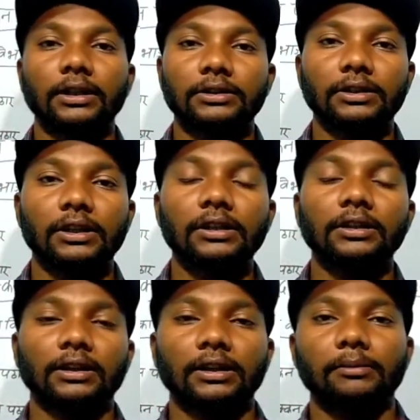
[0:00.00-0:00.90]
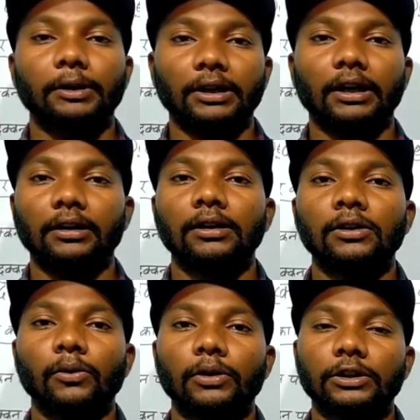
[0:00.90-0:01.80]
दक्षिणी दक्कन पठार
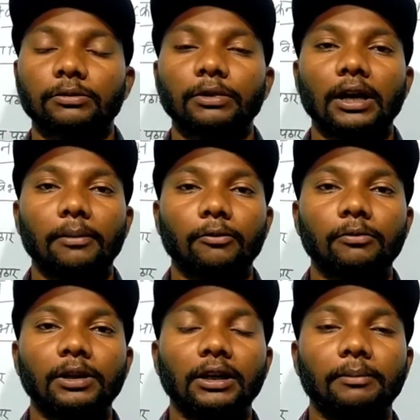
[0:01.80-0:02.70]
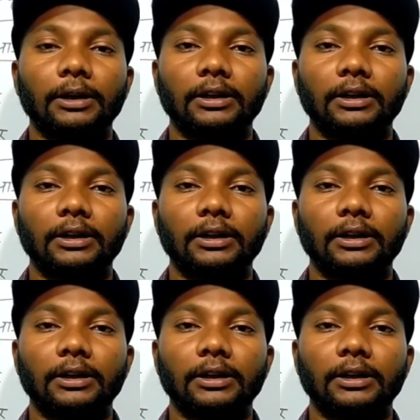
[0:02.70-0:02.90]
और इसमें आपको मिलेगा